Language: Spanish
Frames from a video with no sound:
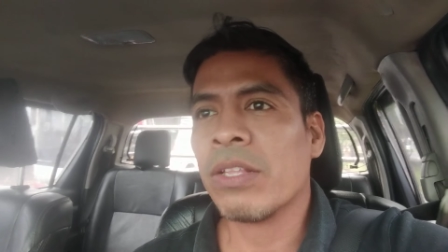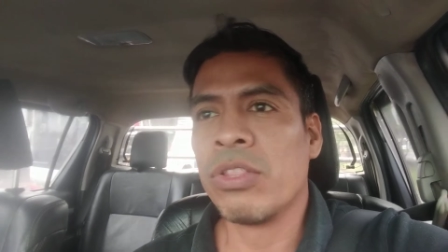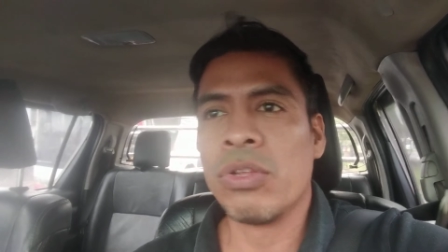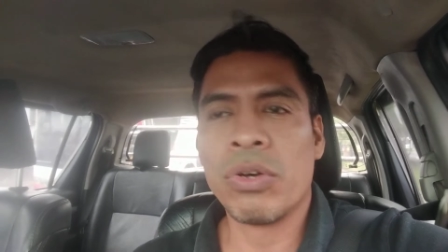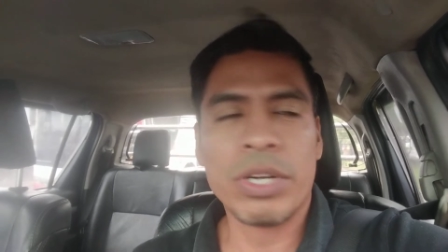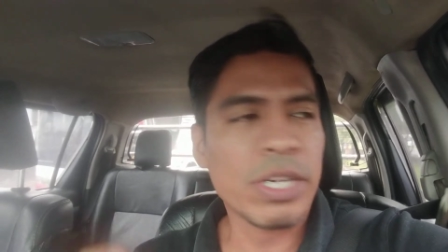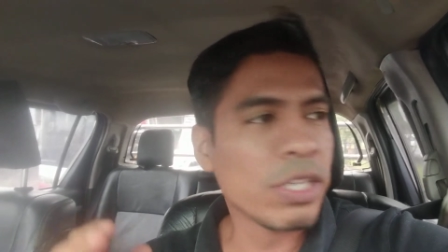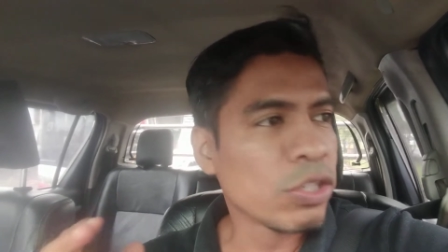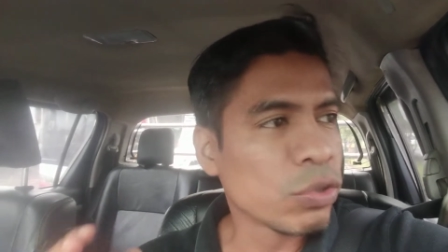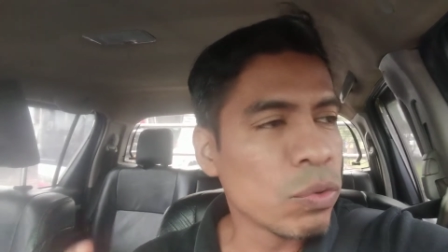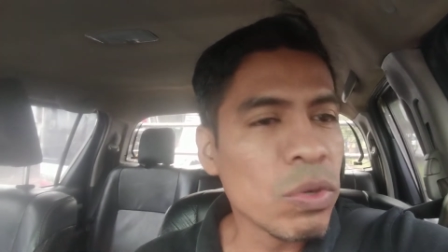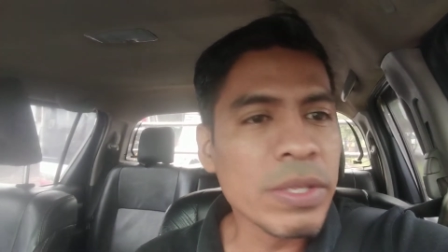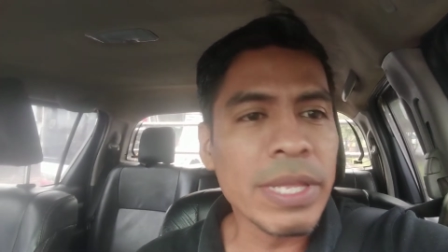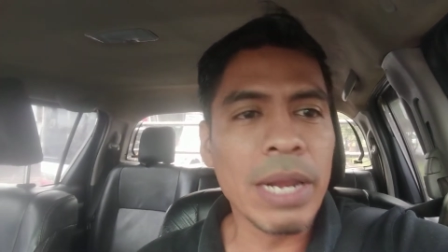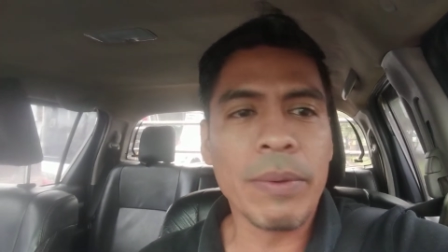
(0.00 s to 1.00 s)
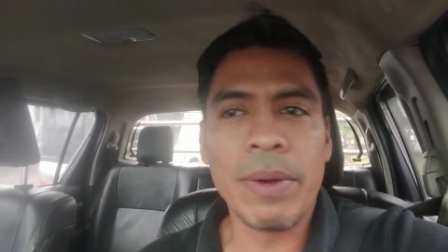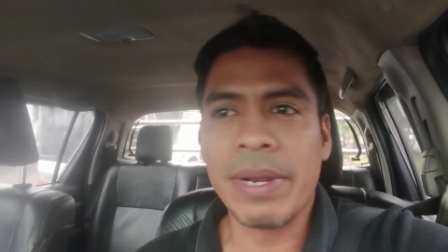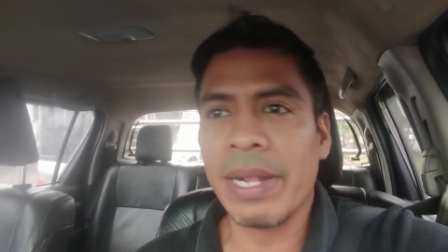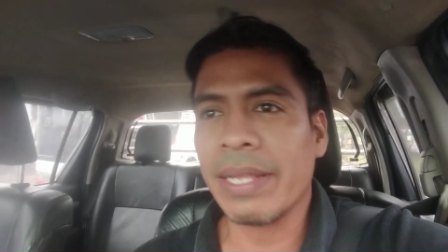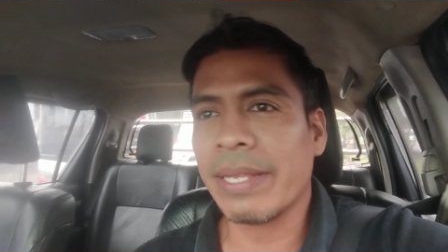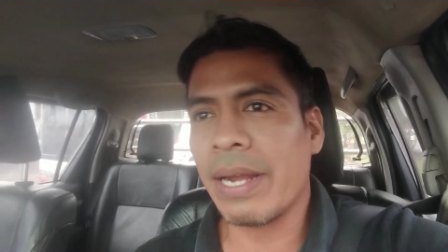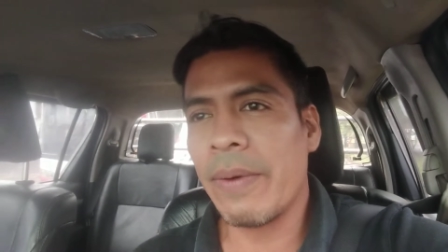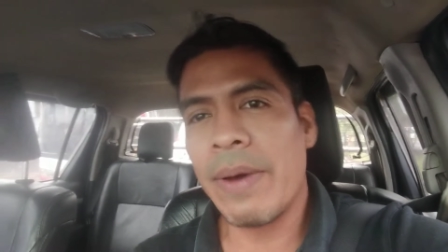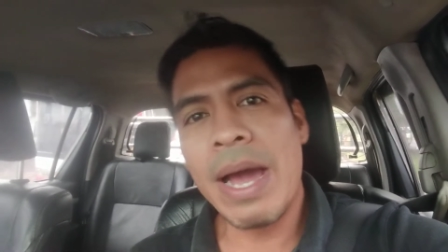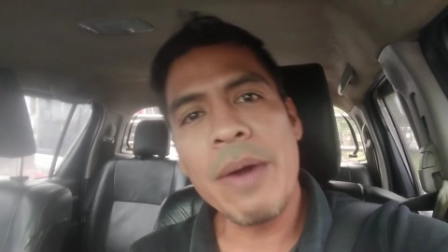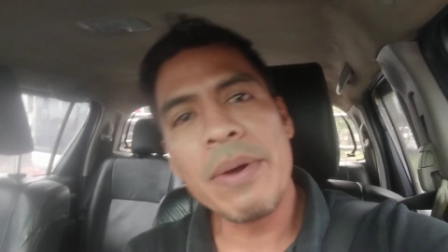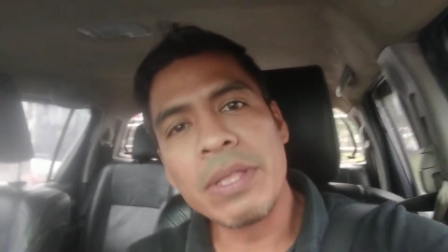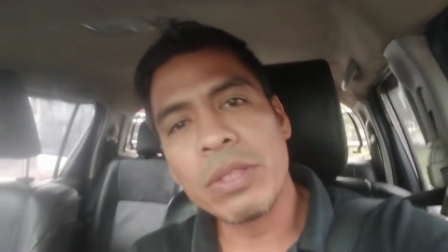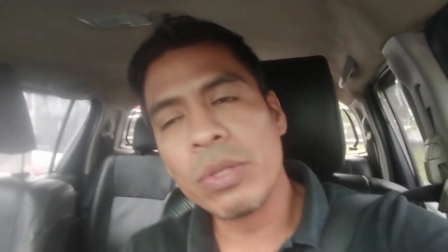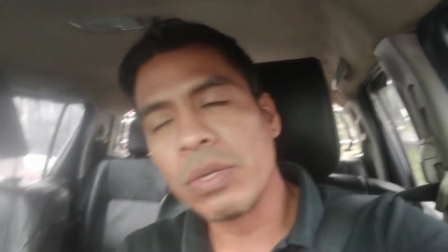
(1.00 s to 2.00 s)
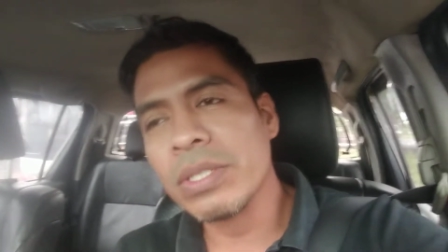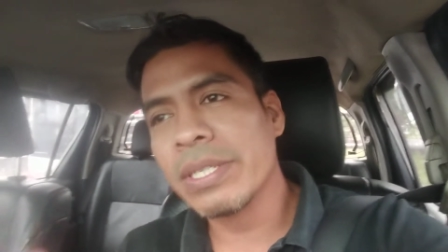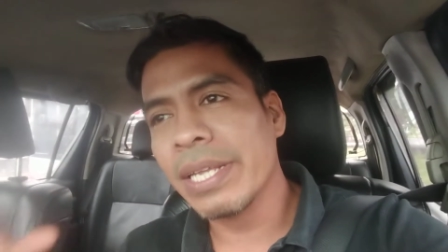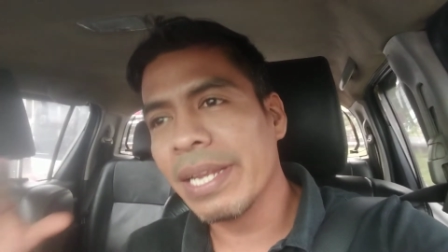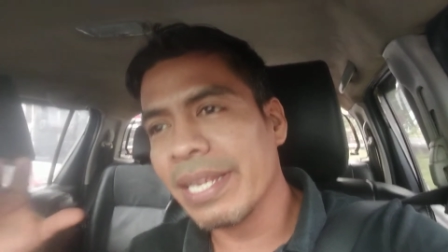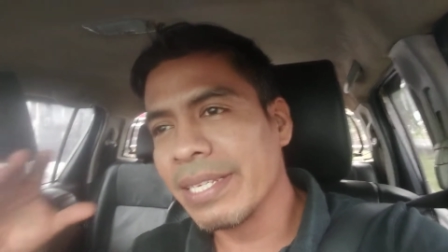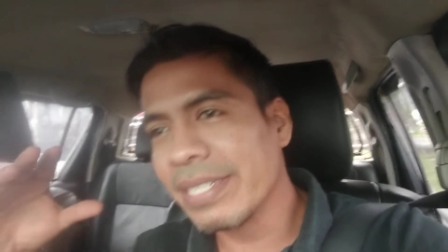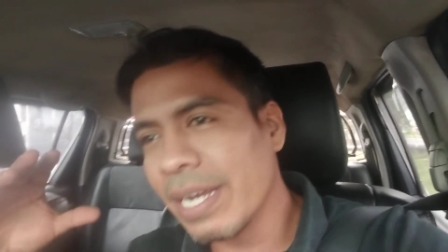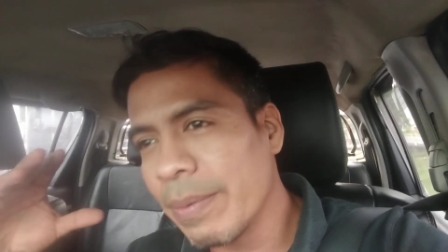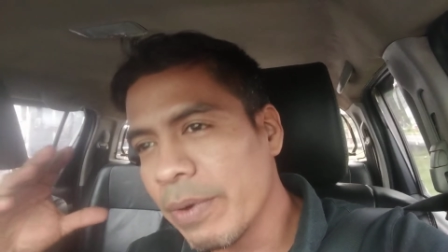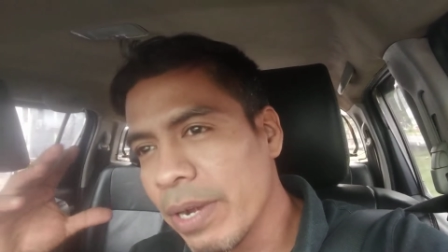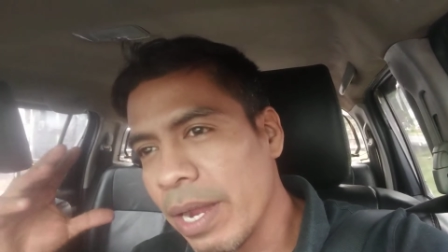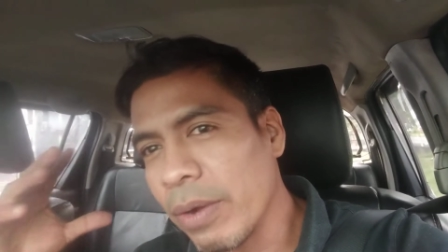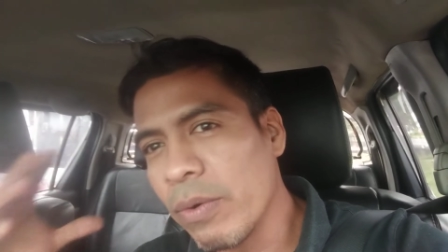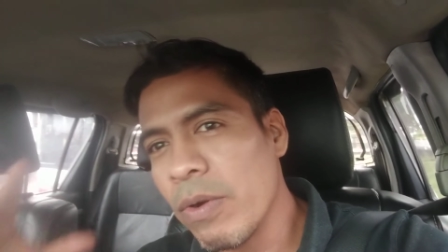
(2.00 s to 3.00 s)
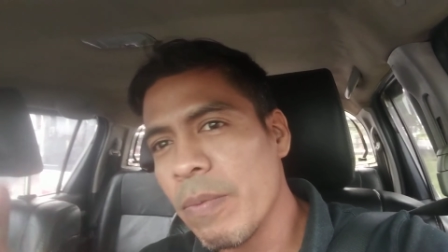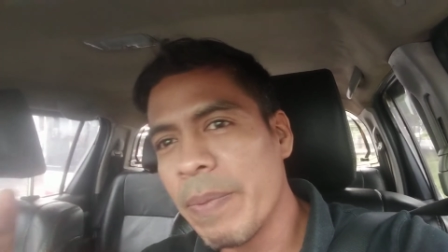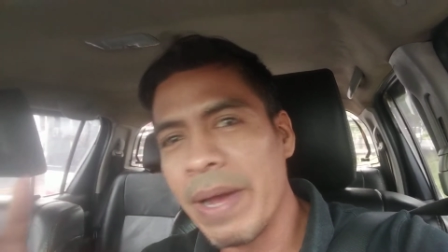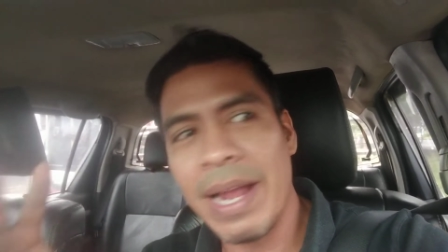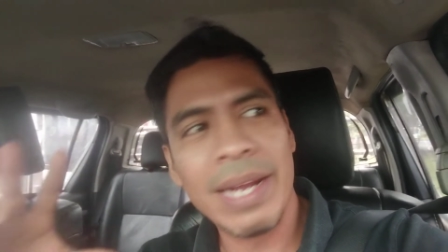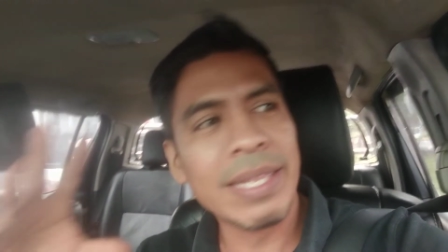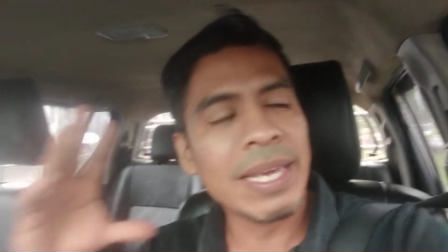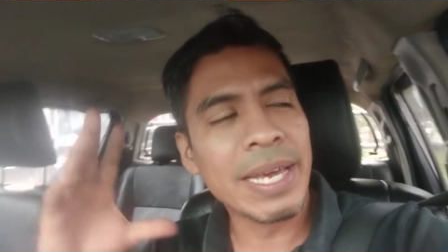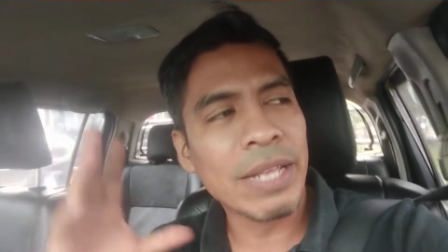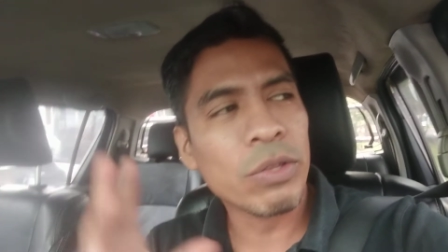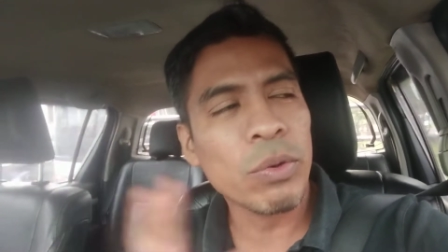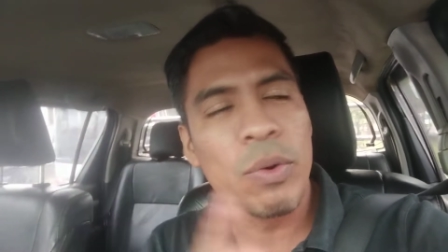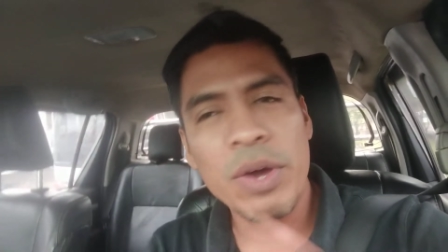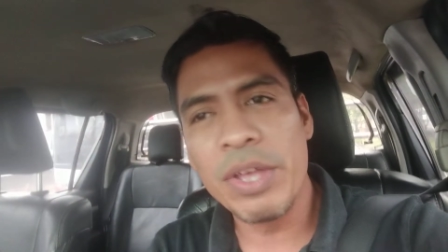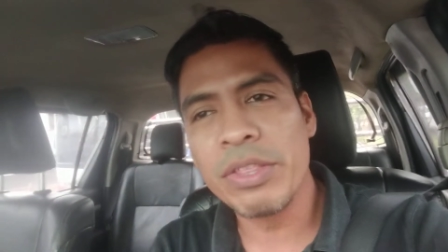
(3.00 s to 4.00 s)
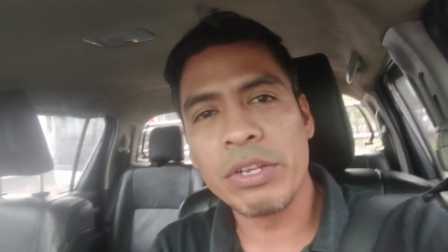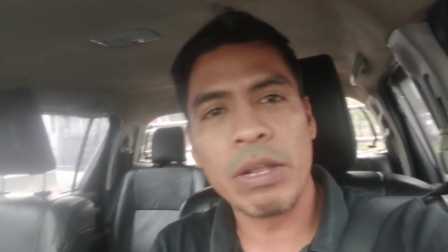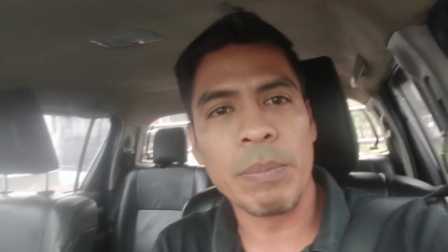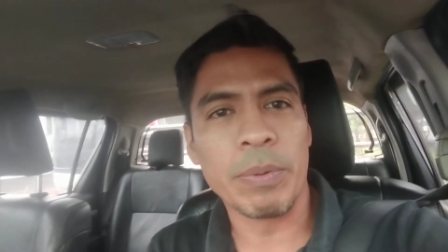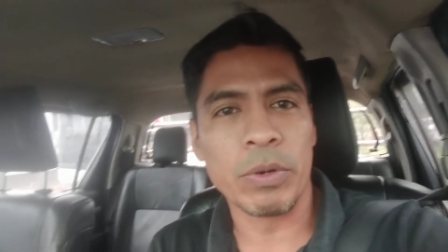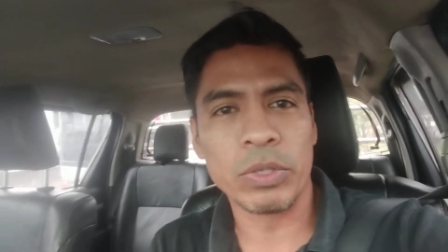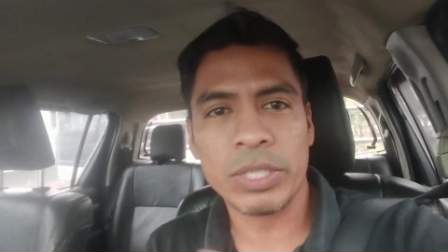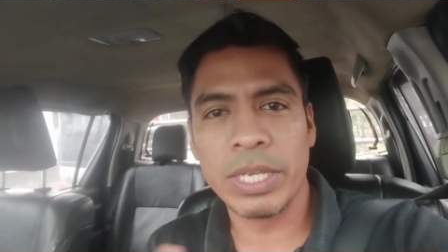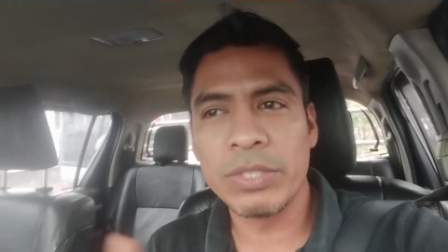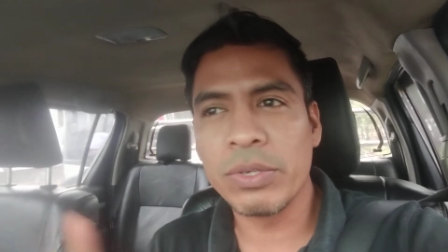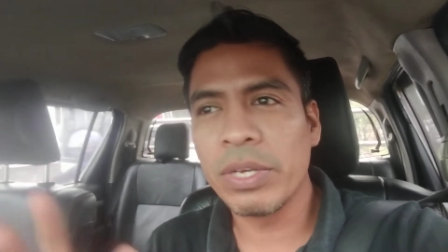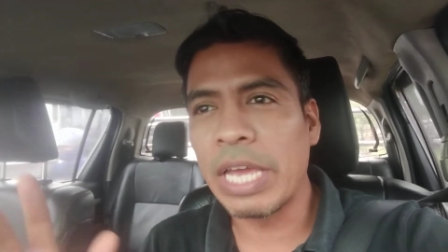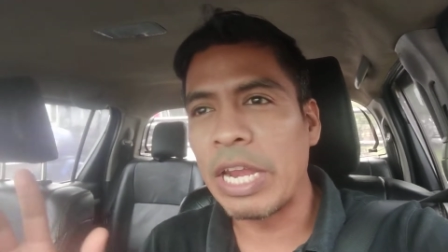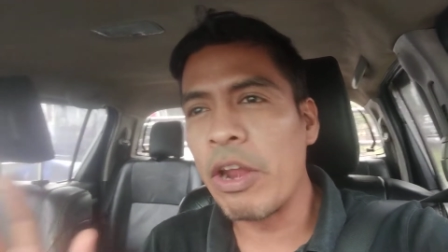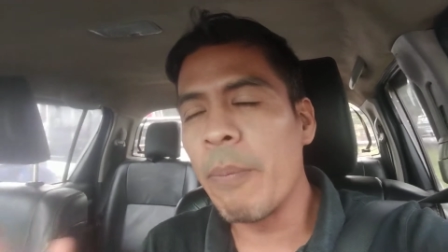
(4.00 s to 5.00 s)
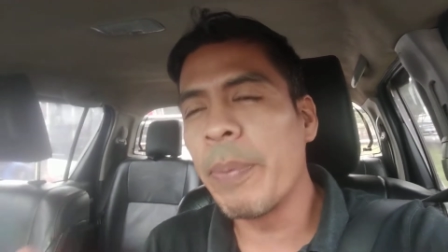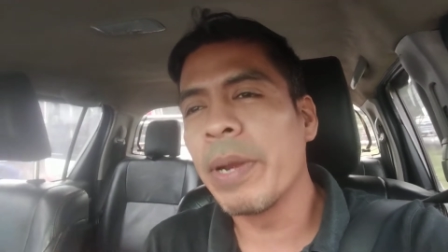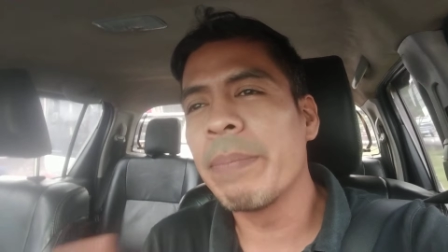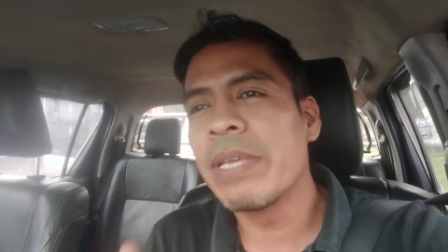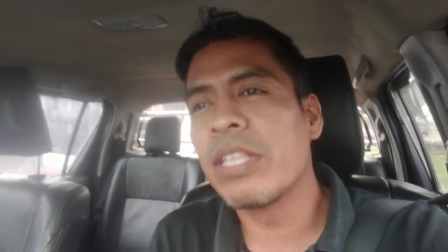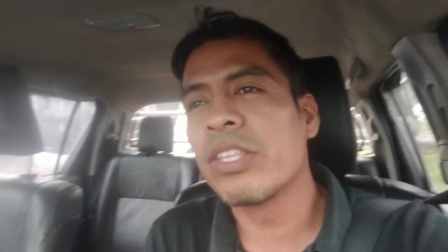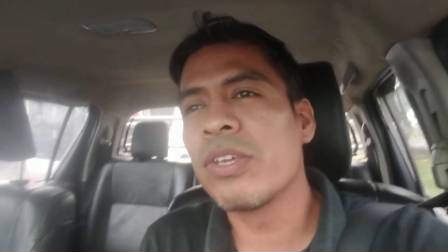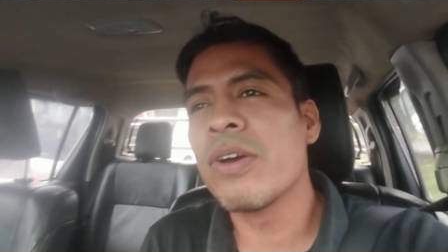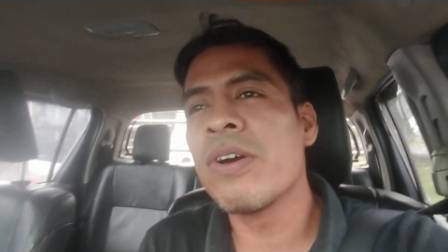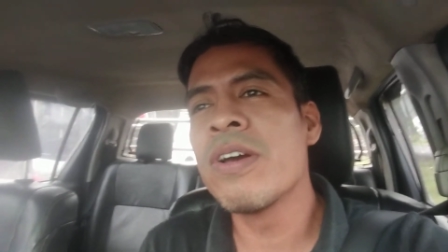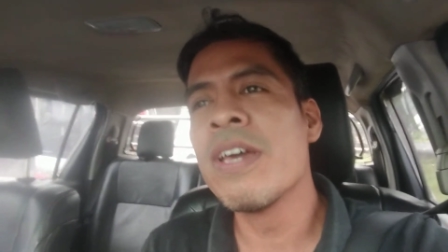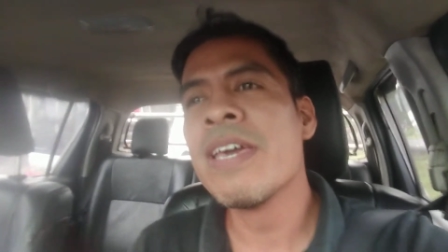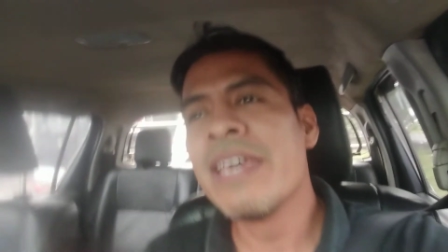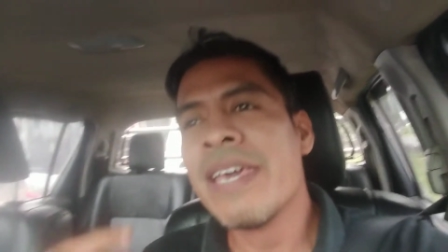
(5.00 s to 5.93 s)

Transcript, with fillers: No resulta algo en el trabajo, entonces le echamos la culpa a alguien que estuvo dentro del proceso que no permitió